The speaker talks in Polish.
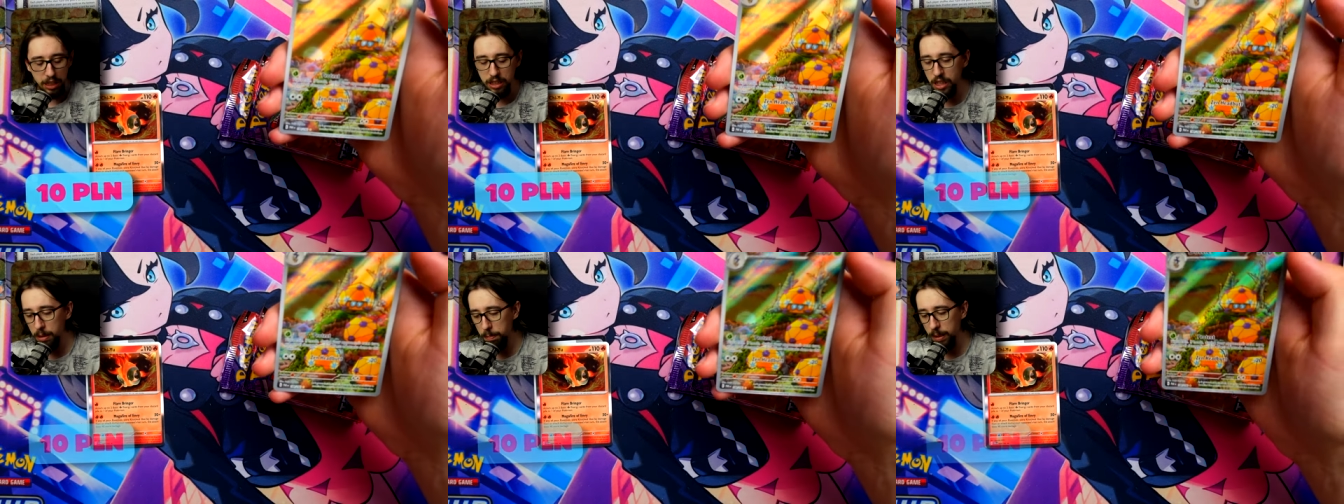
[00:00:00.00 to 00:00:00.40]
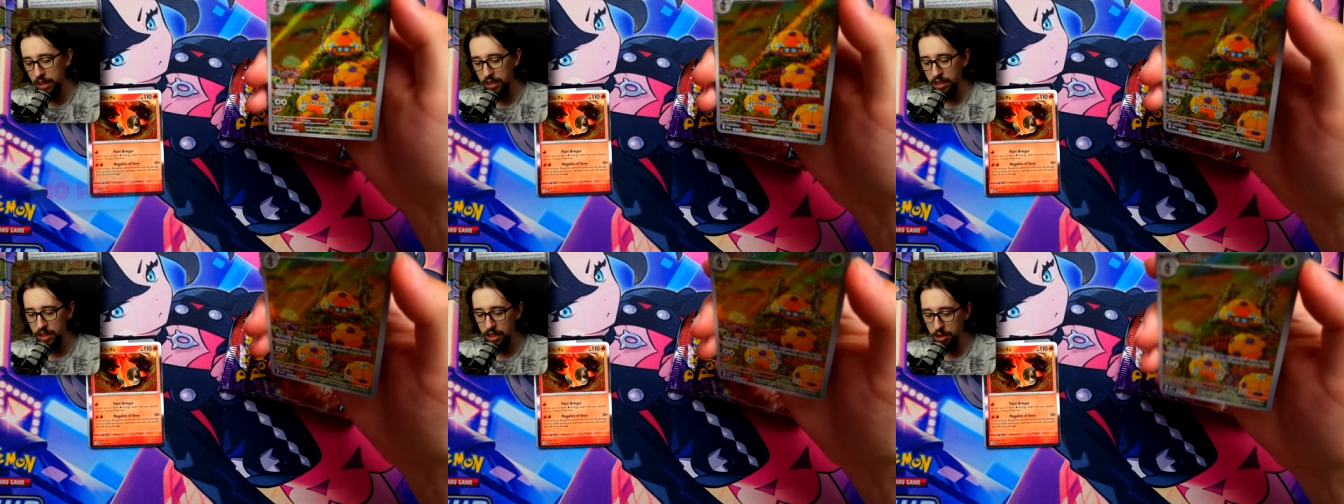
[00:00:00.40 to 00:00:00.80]
nie
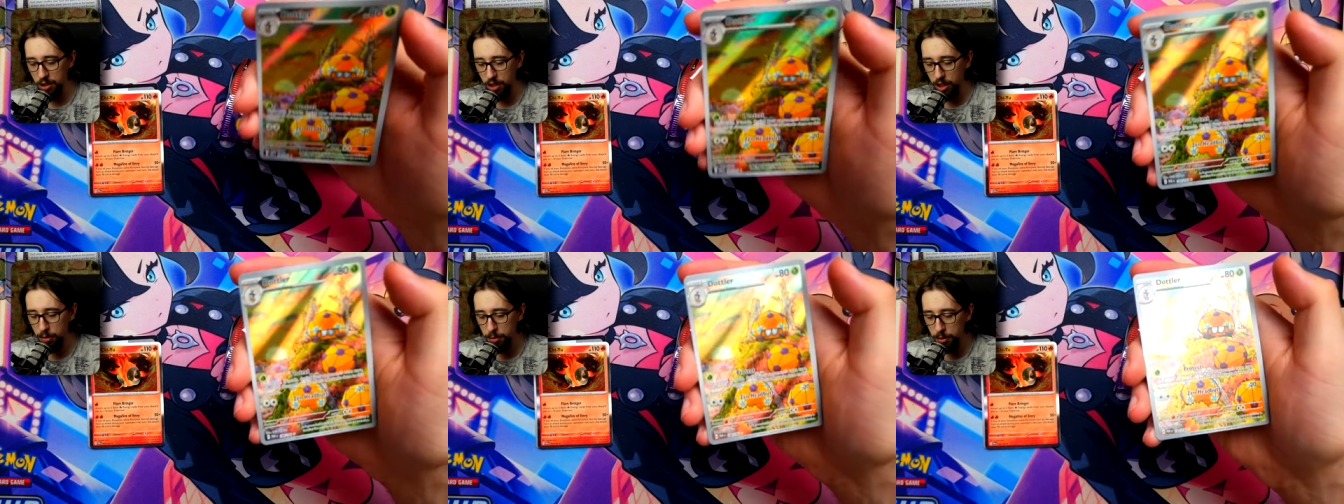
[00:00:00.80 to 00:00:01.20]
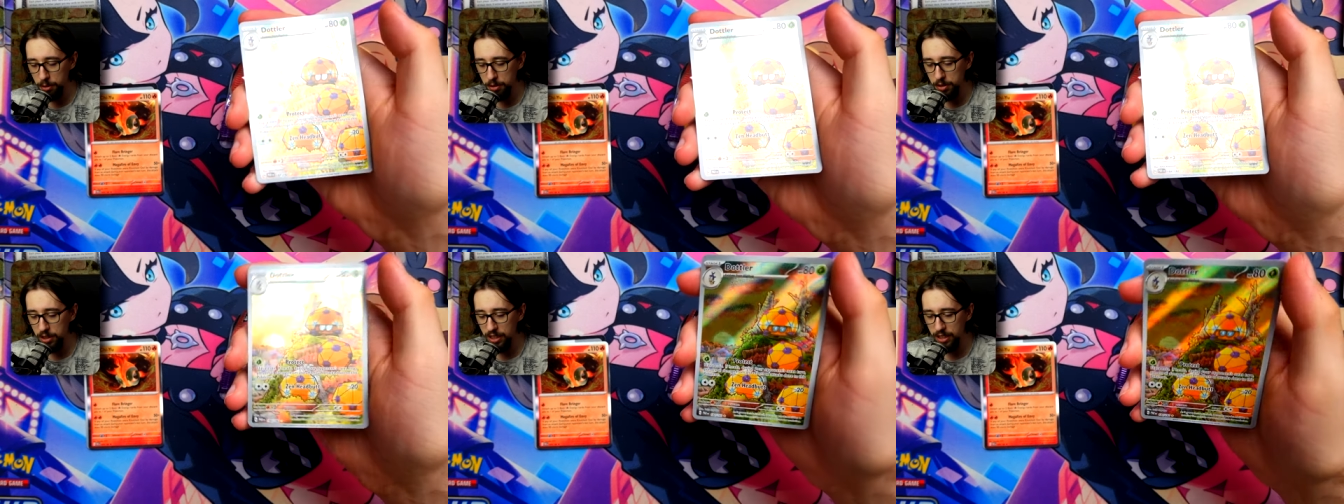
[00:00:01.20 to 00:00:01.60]
będę narzekał, jest
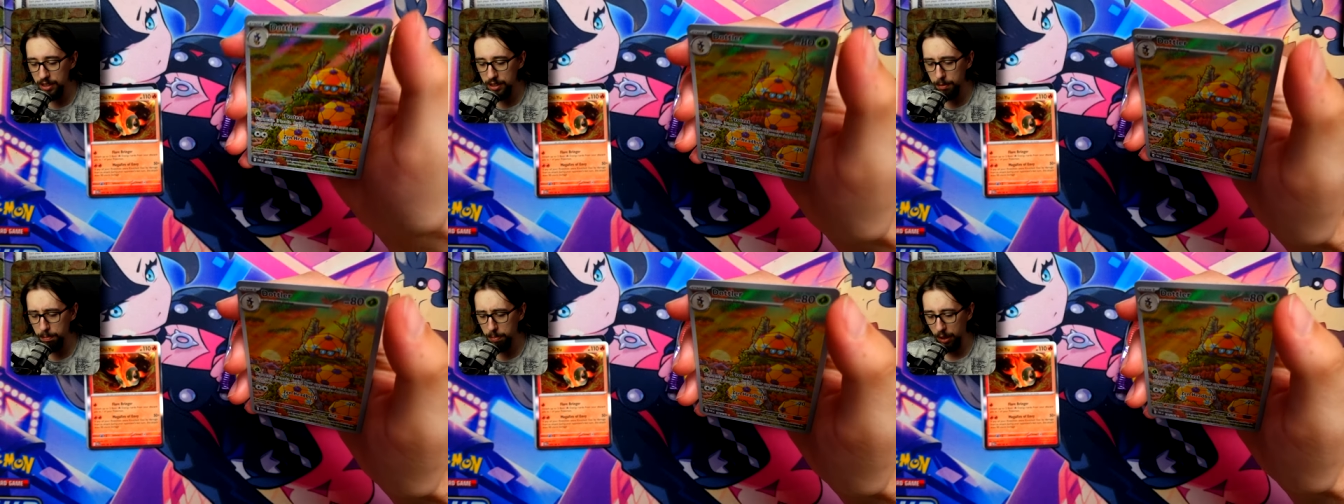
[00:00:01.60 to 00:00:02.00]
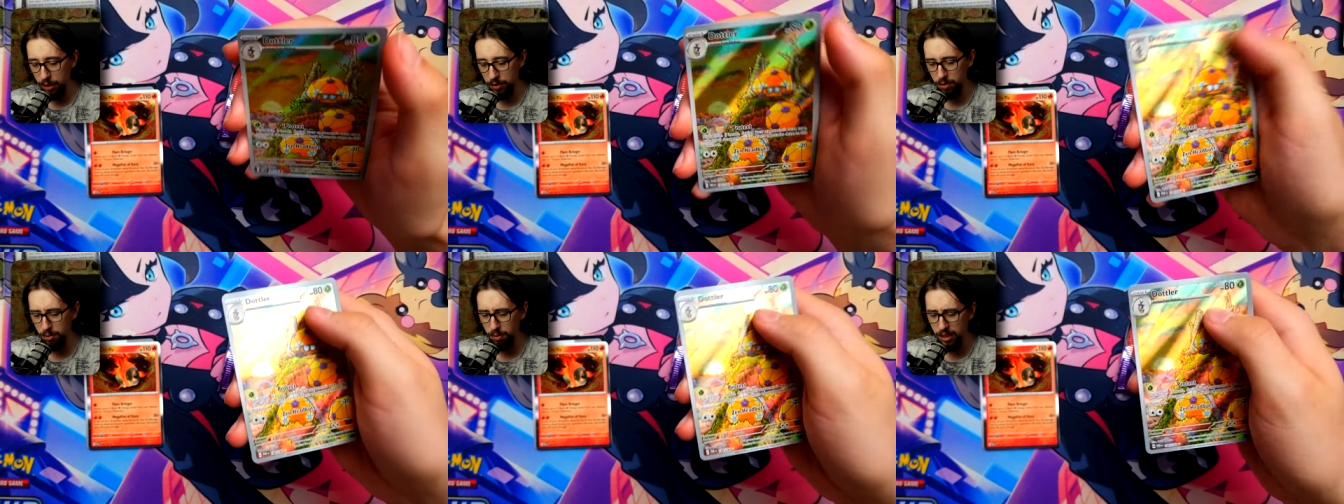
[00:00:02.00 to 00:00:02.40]
to zaiste
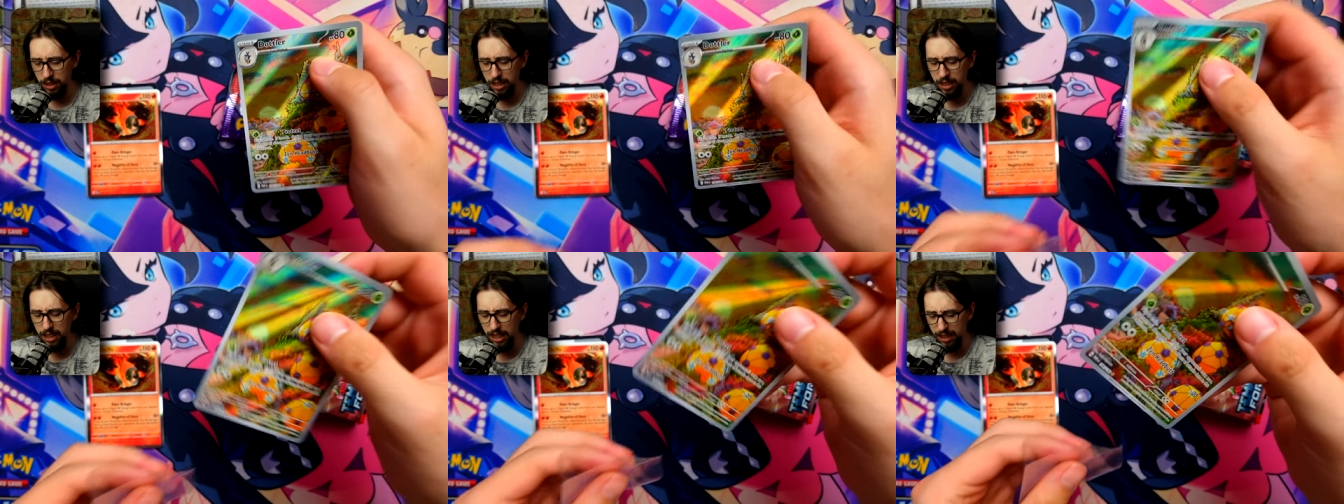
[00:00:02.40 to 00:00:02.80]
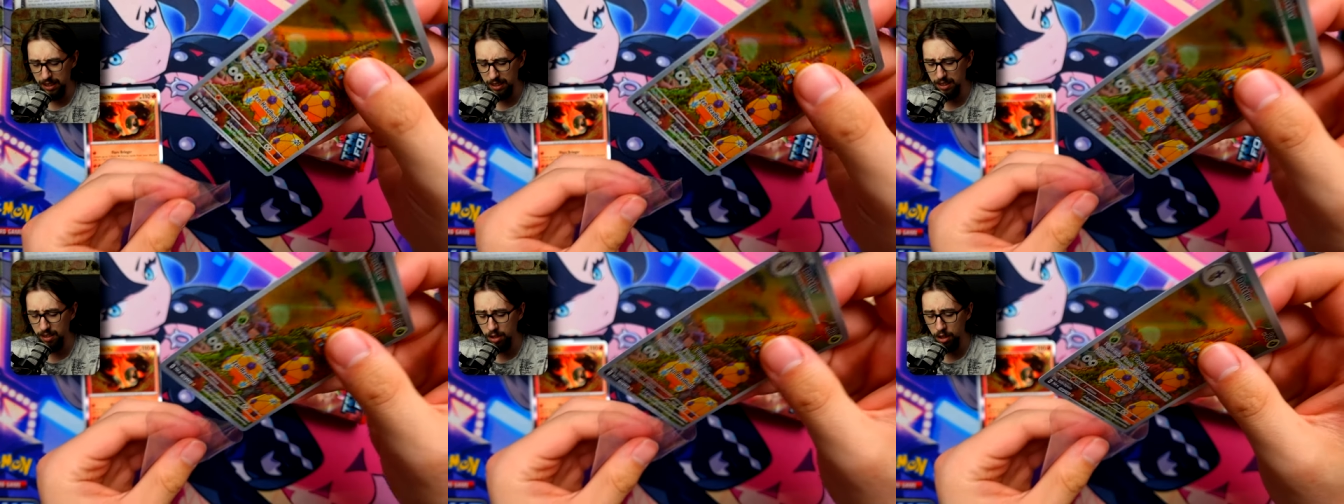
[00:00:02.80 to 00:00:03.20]
bardzo ładna
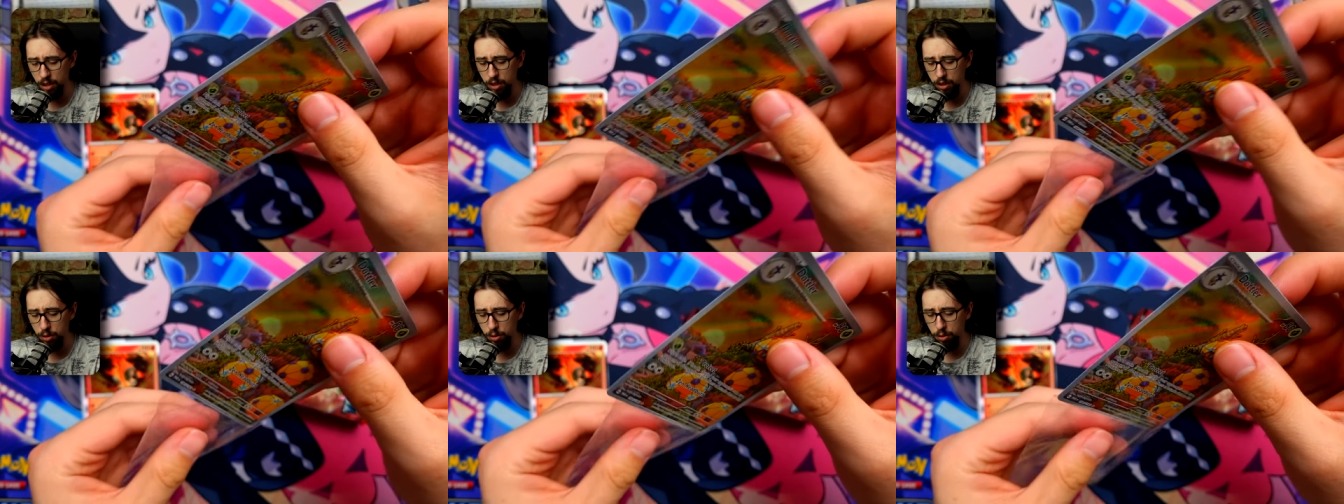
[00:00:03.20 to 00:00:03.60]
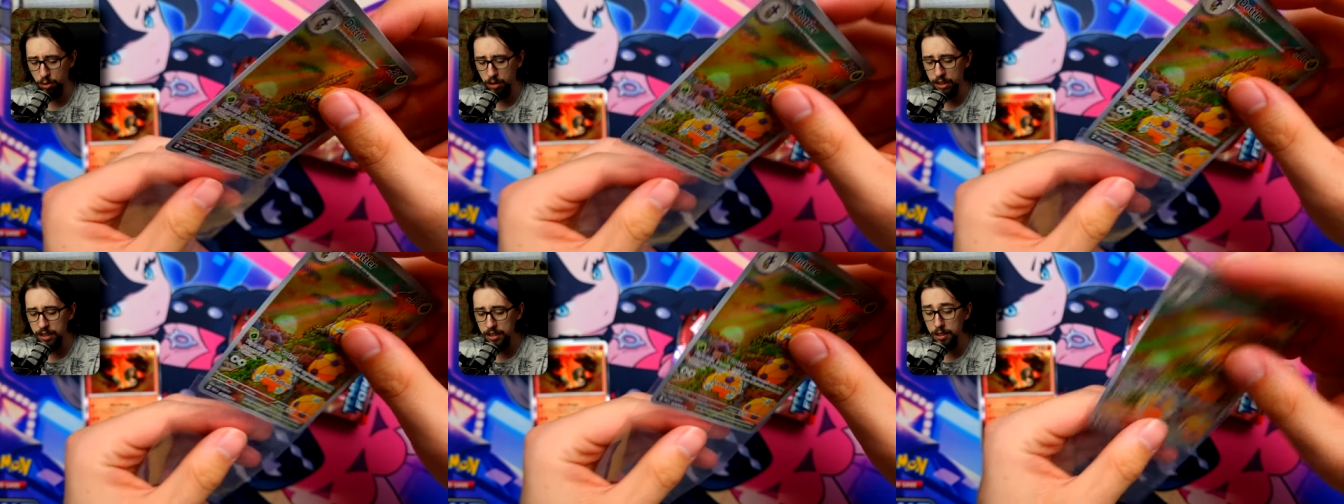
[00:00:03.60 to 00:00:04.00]
karta do
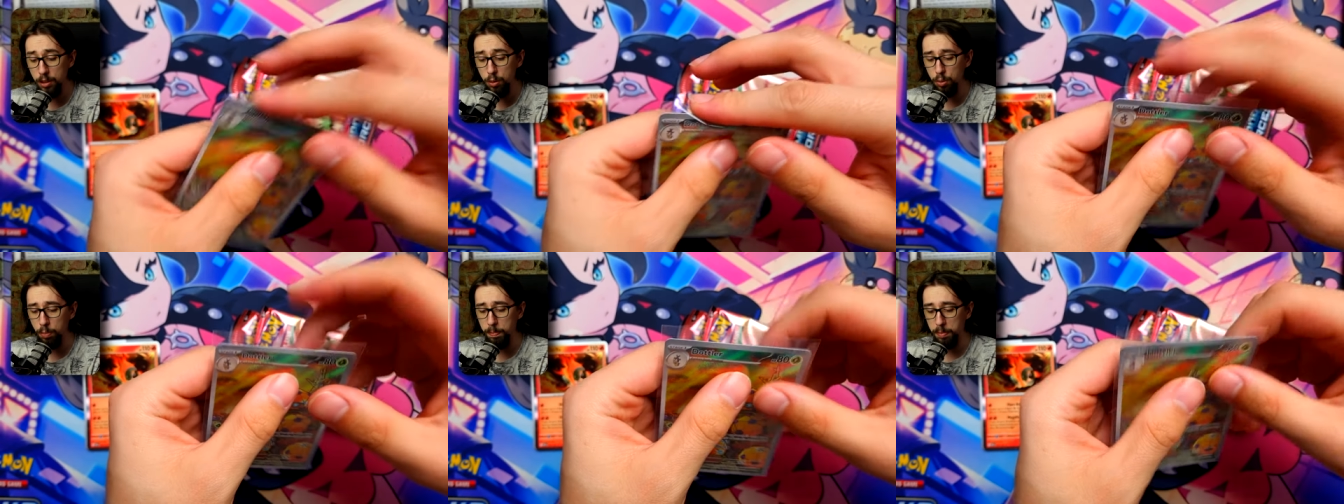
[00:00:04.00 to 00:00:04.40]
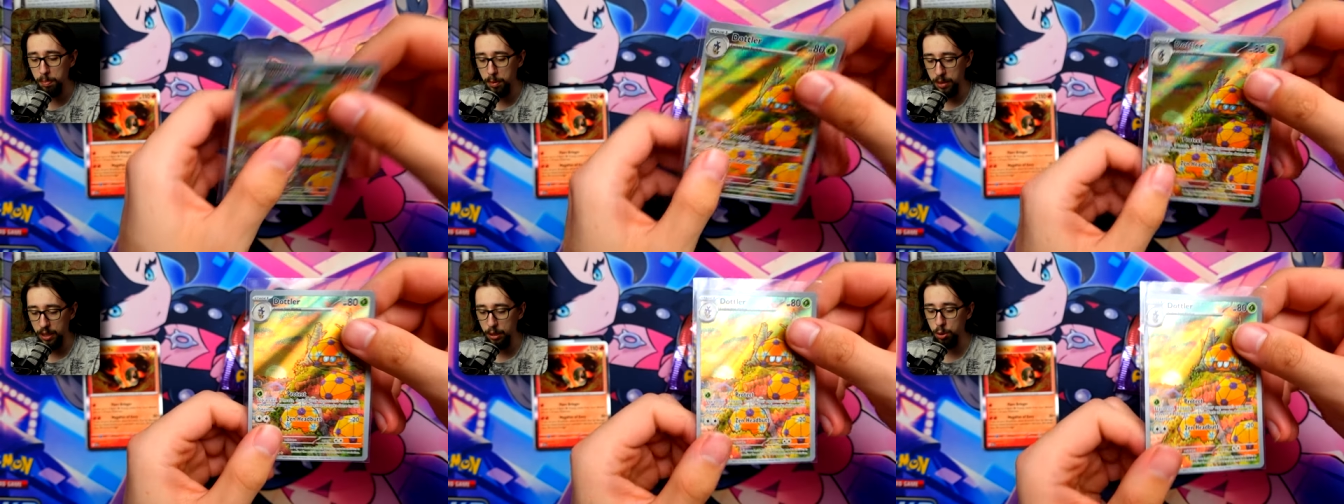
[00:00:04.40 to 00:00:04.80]
kolekcji
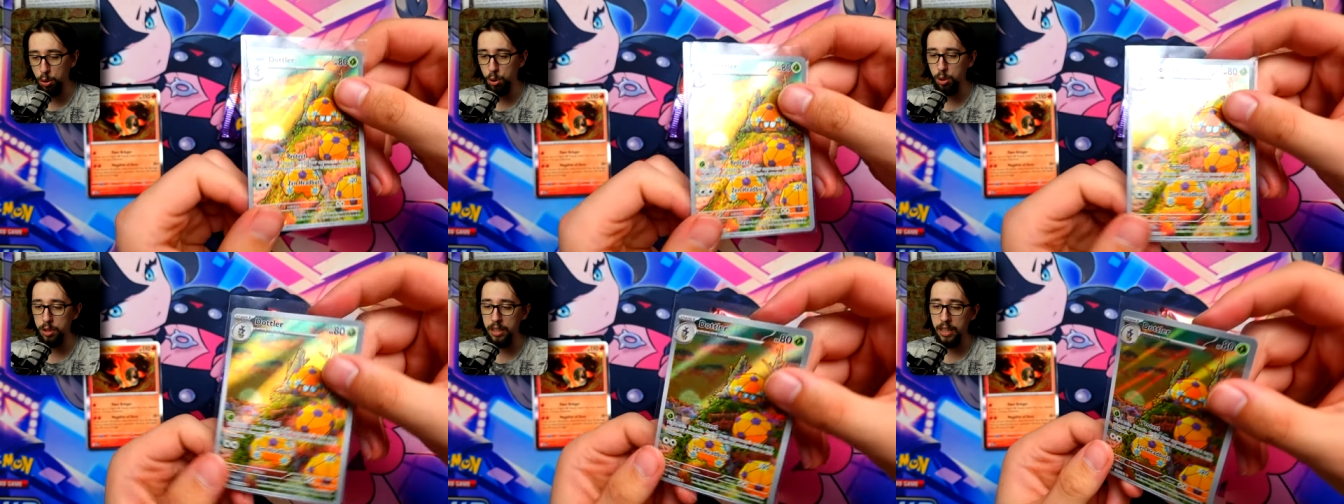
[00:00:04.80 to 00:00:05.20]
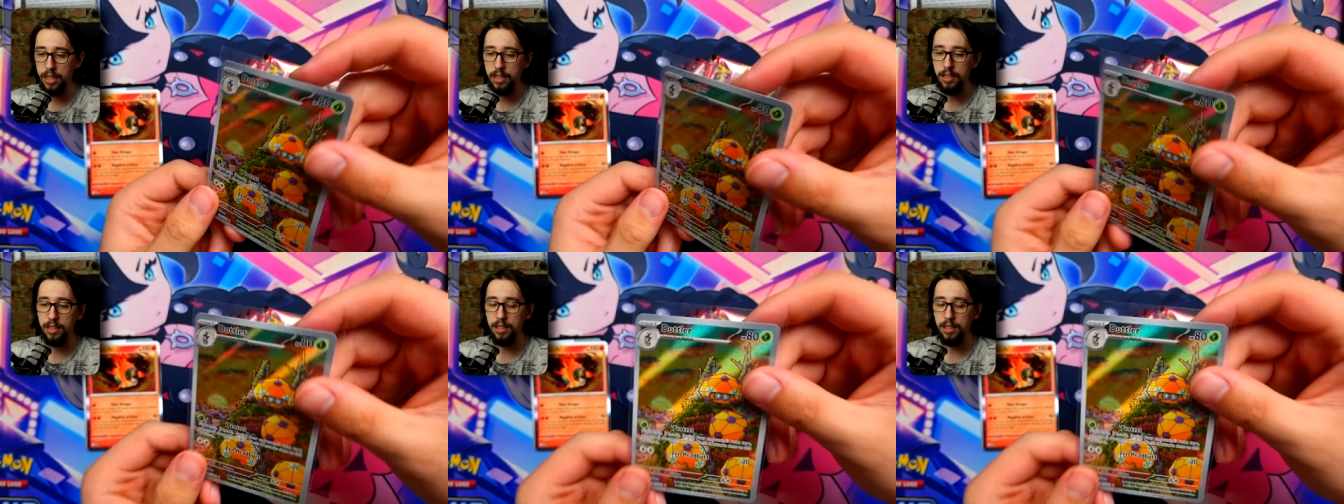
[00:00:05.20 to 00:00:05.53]
lub też na